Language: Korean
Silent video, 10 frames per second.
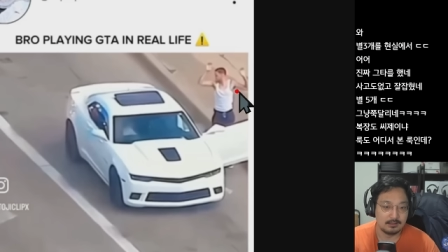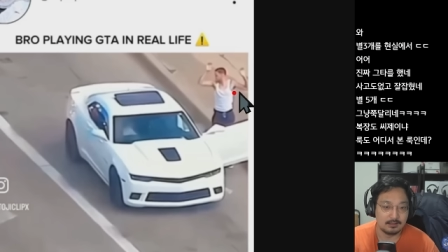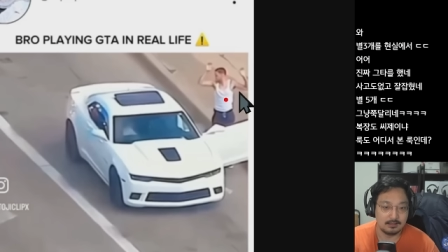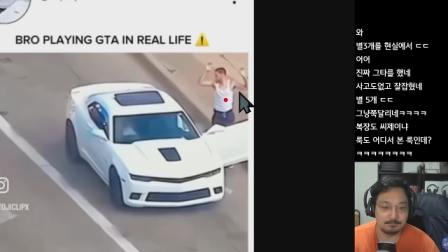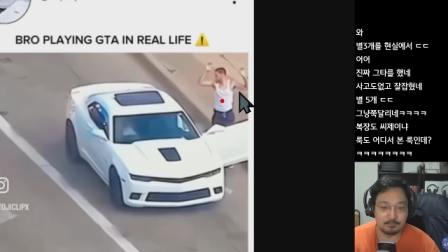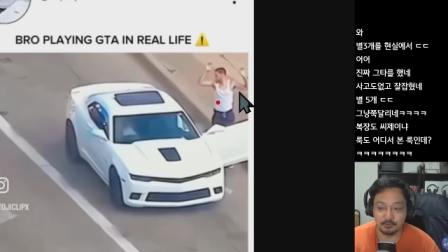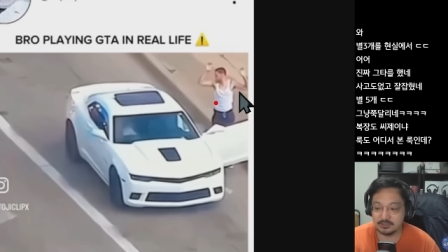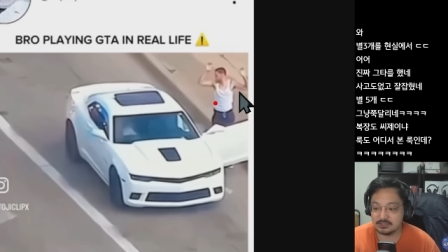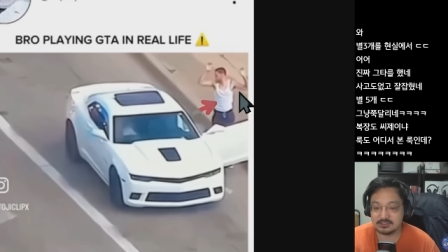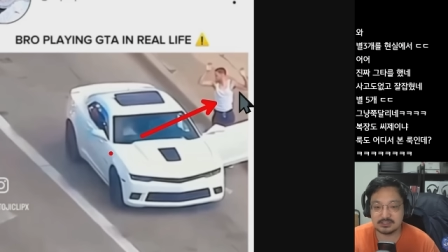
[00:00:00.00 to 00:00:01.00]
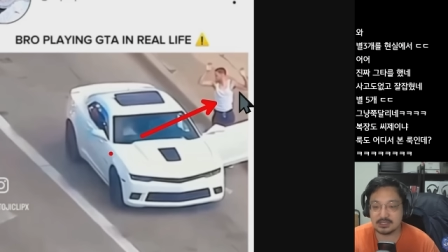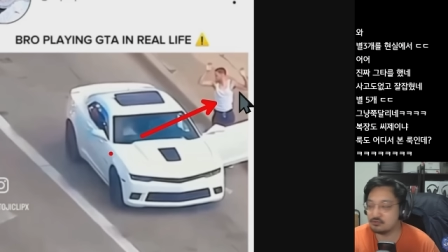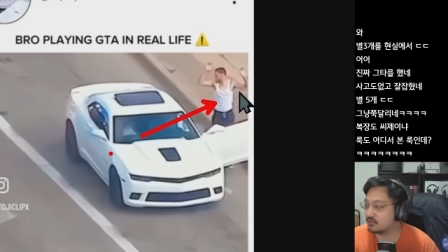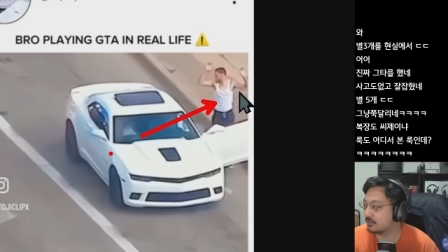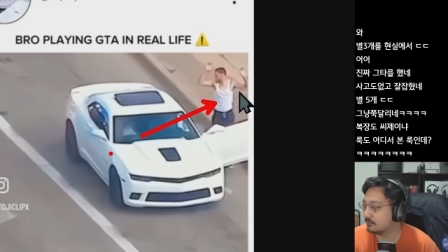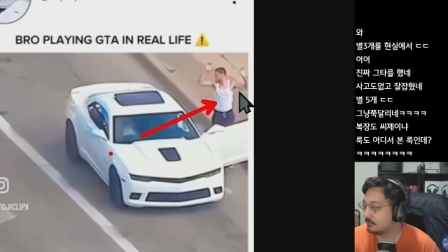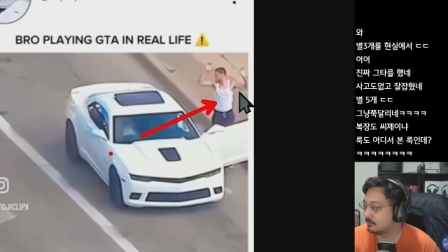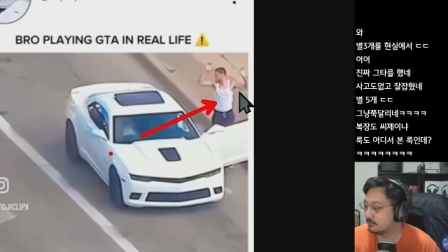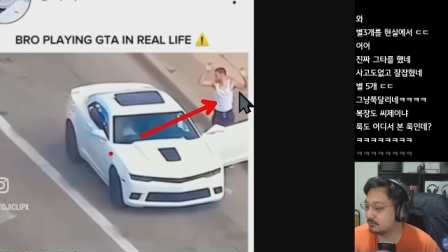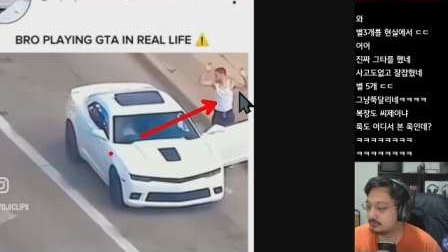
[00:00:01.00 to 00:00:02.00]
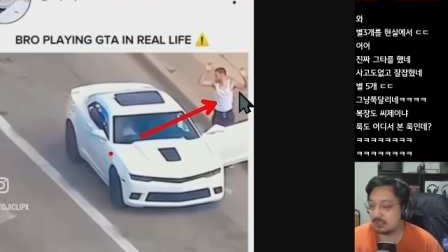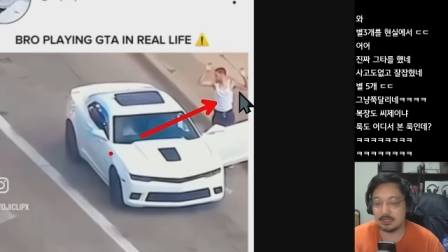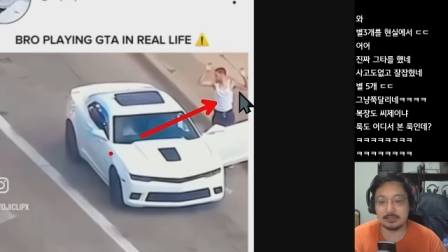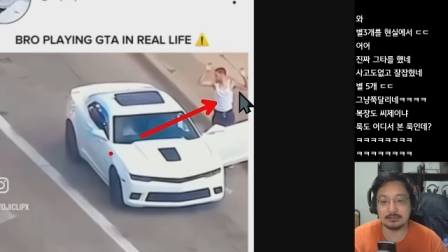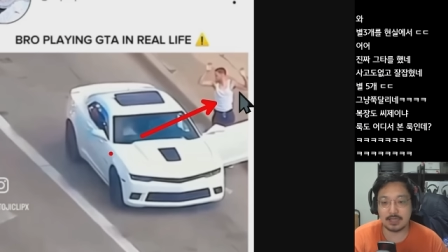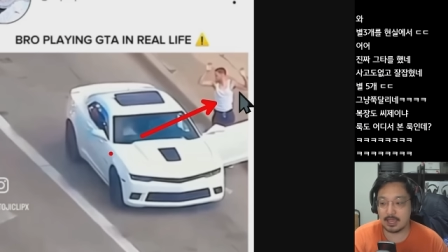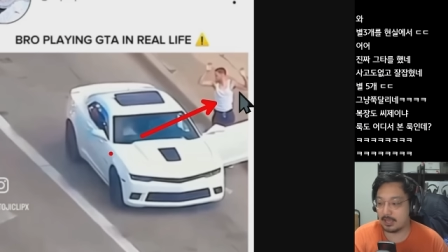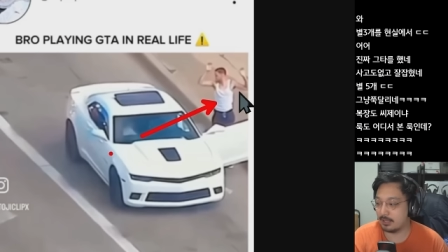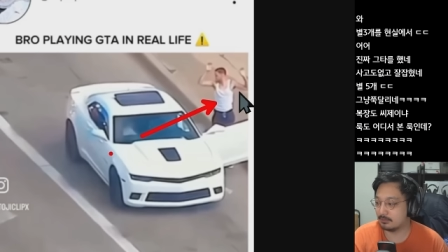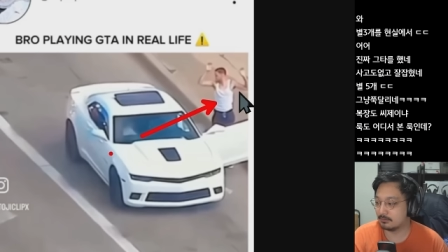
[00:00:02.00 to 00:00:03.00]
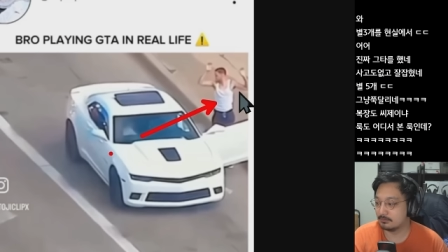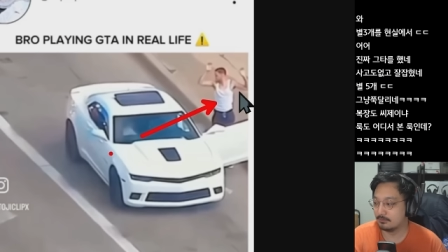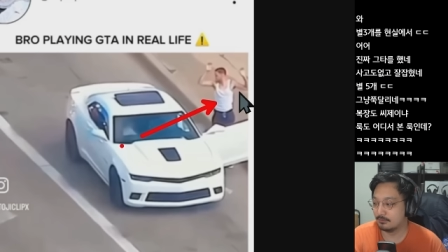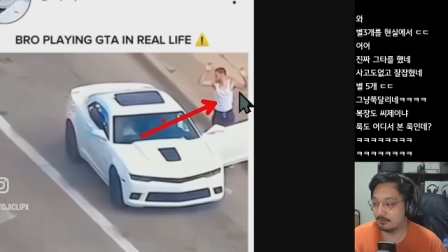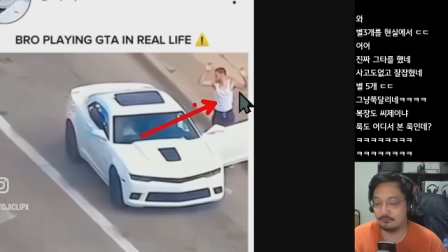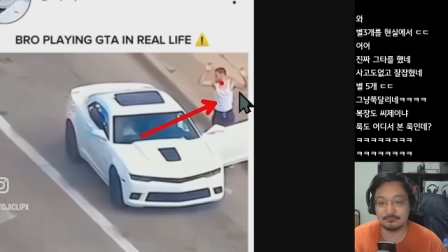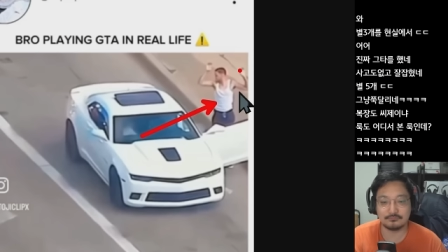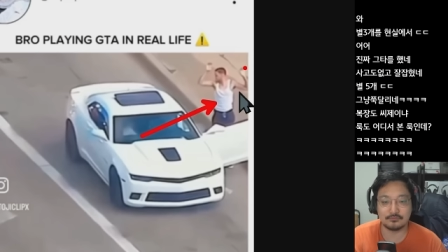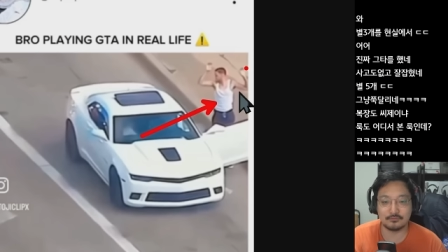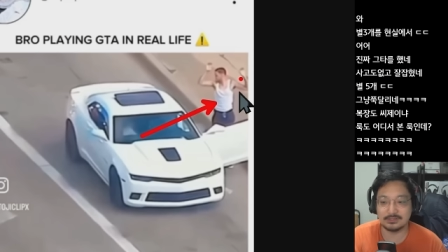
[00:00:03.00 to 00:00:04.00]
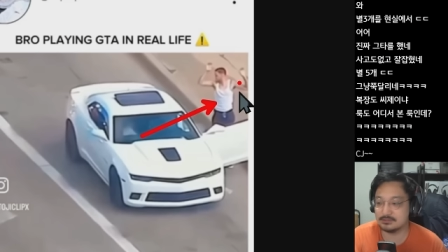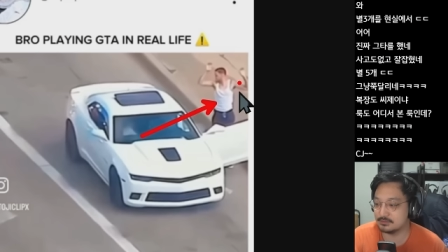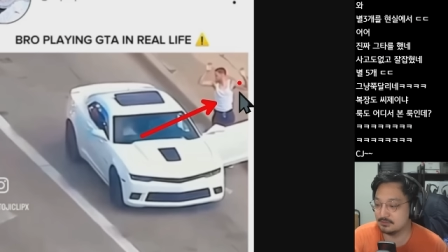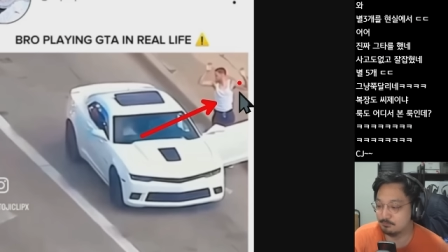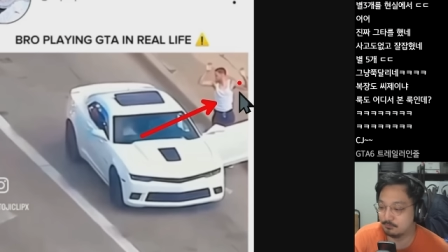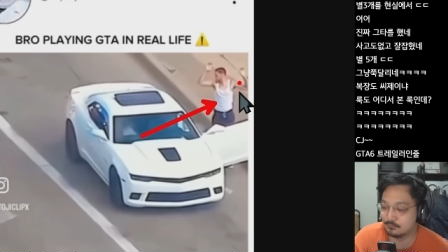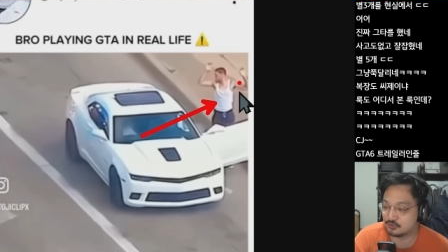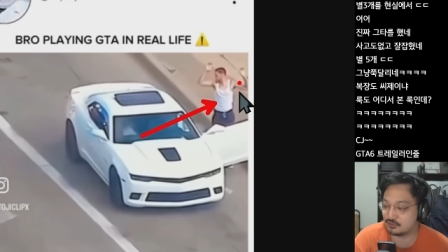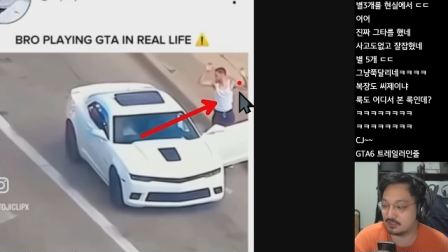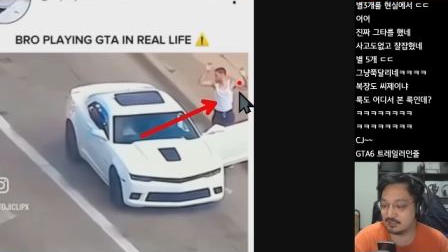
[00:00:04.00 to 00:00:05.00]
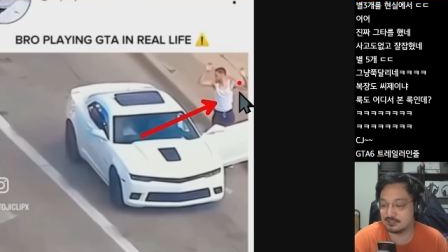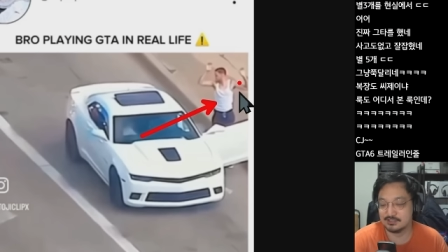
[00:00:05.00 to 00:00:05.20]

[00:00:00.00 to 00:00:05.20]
아니 본인이 CJ인 줄 알아? CJ! 아, 룩도 완전 GTA